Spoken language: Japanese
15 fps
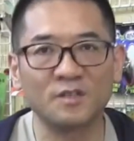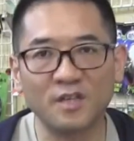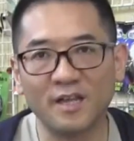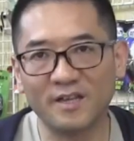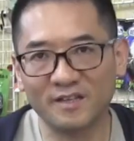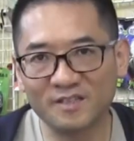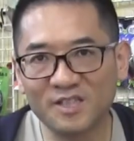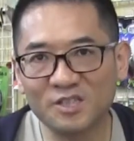
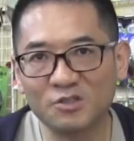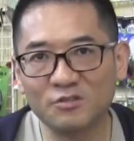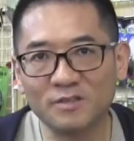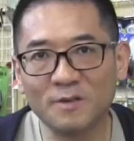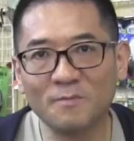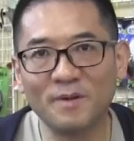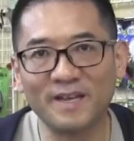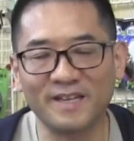でにじゅう
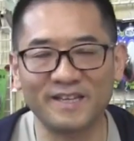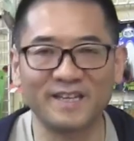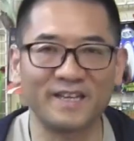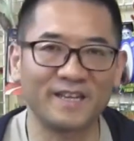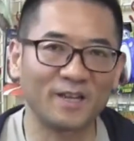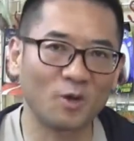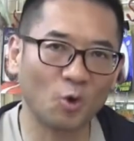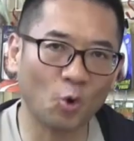ねんまえ
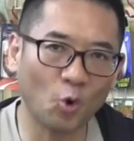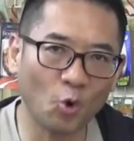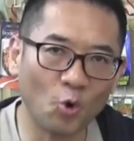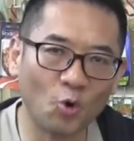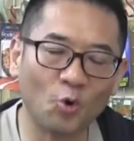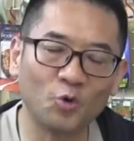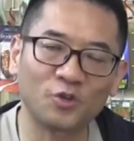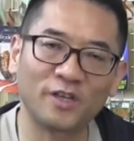に
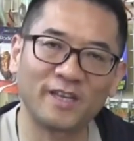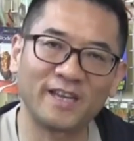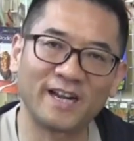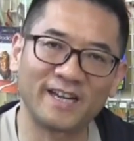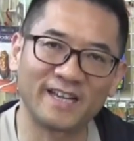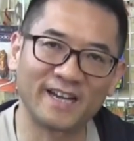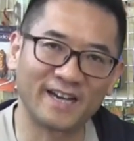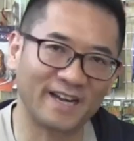高校生で
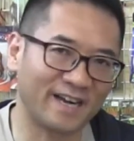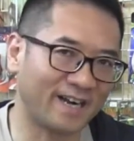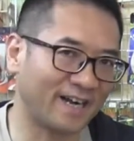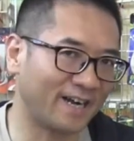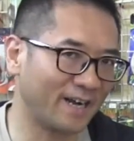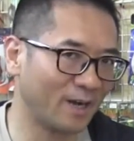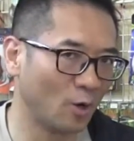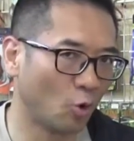ありなが
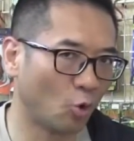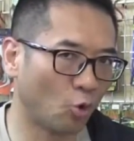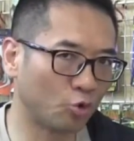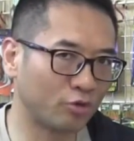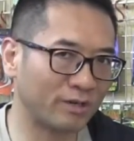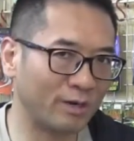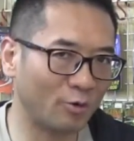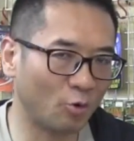ら大
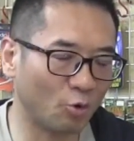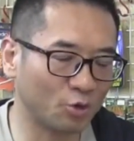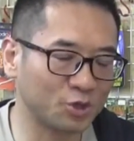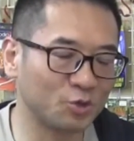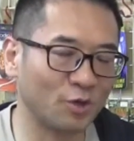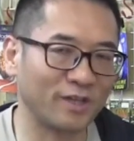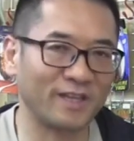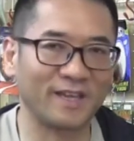人を押し
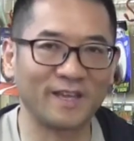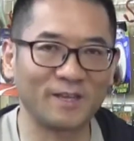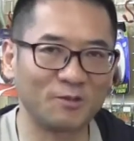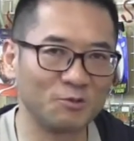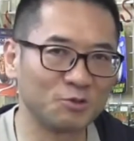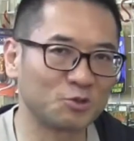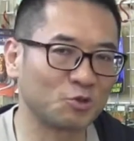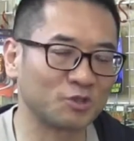のけて
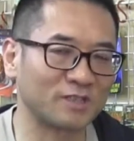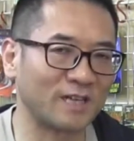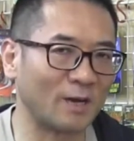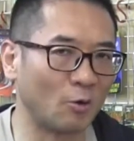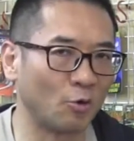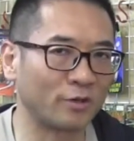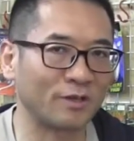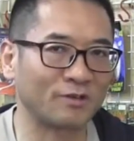優勝した
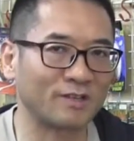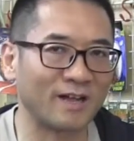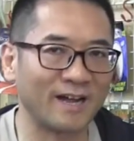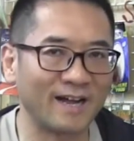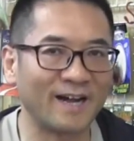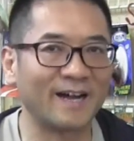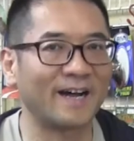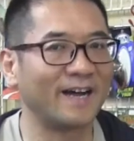お客さん
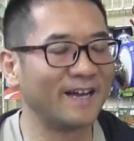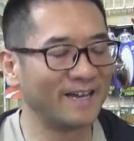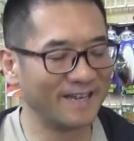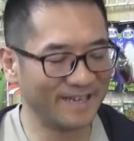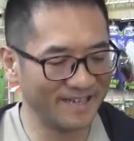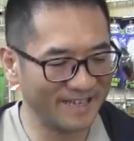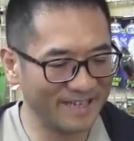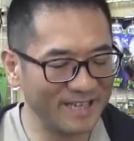が
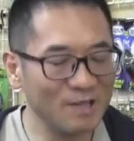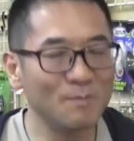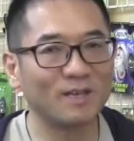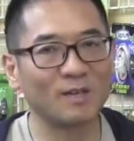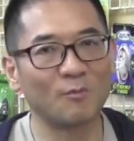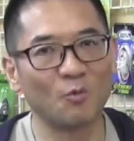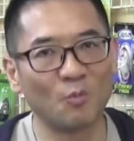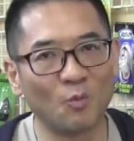
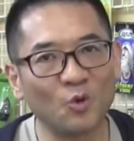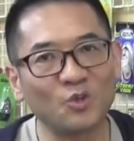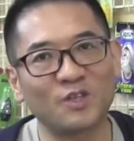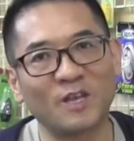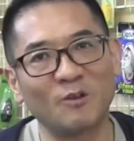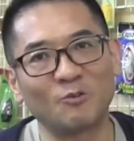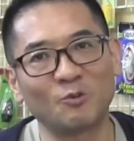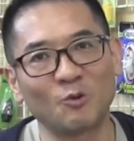今でも持っ
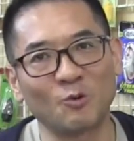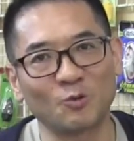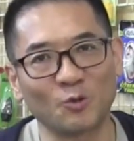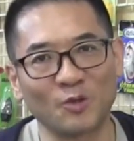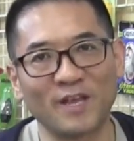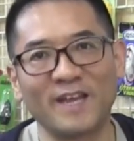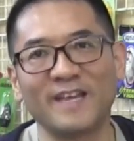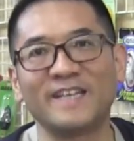ているというこ
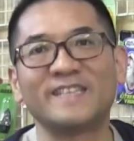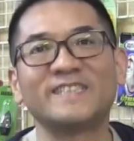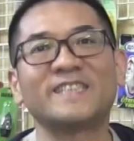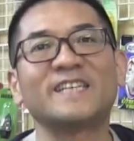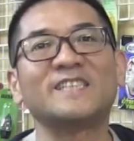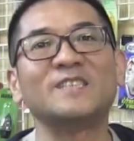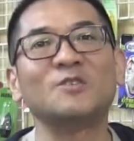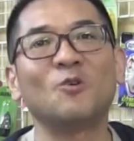とで
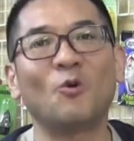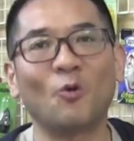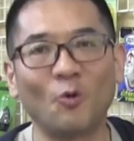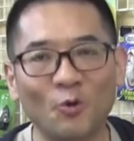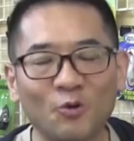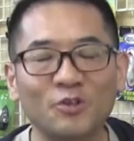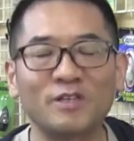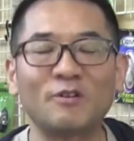写真を
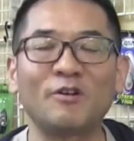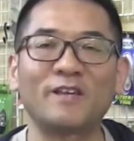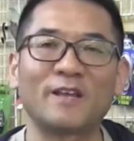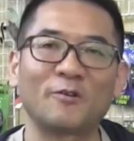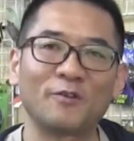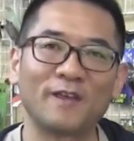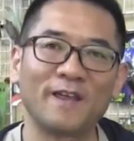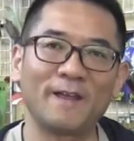送ってくれ
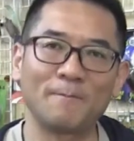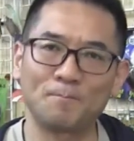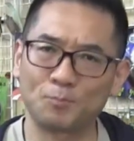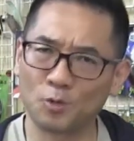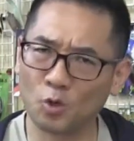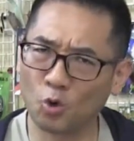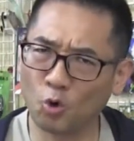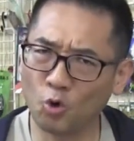たので、
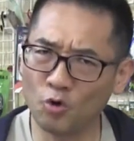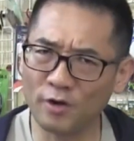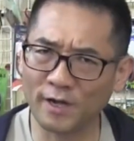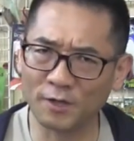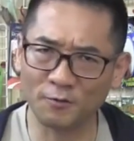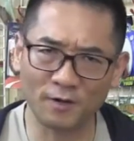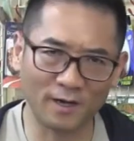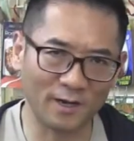今
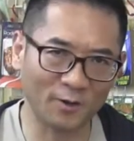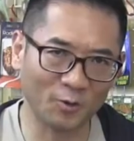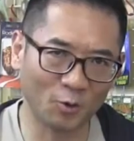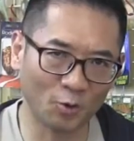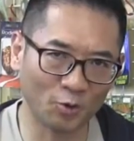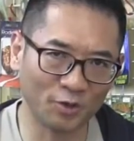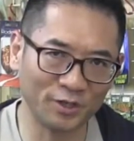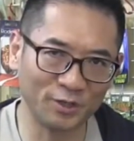回は
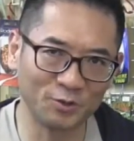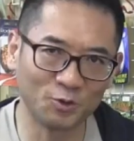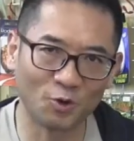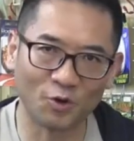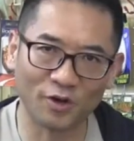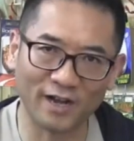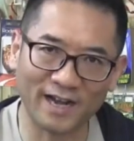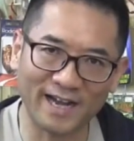このリール
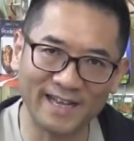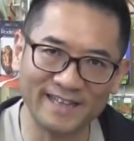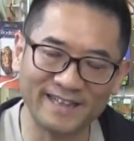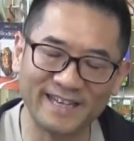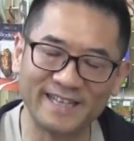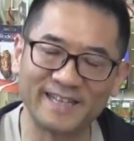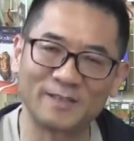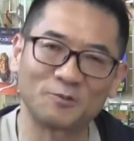を鑑
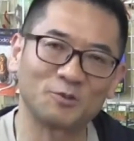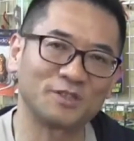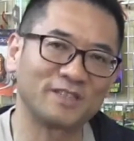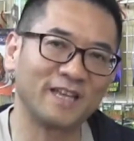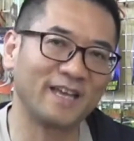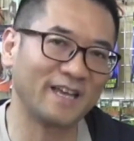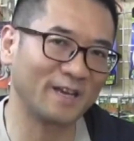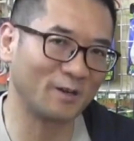定団とし
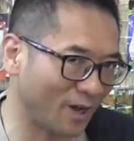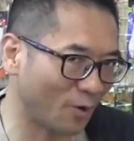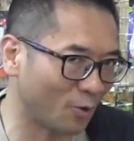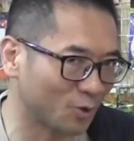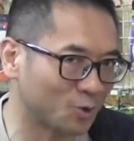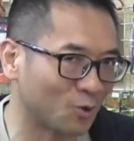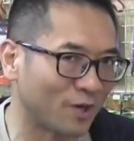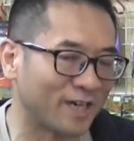て
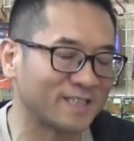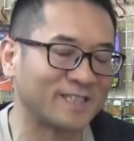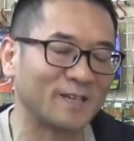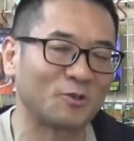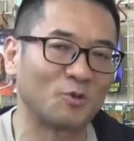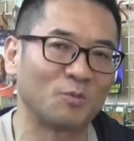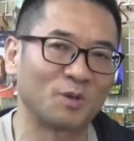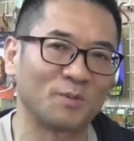ご紹介した
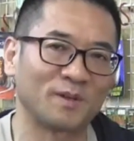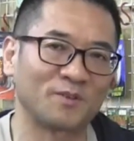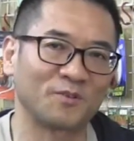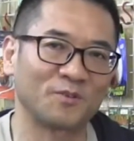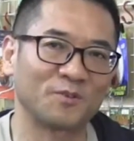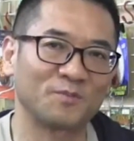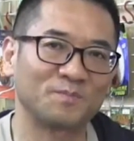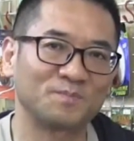いと思います。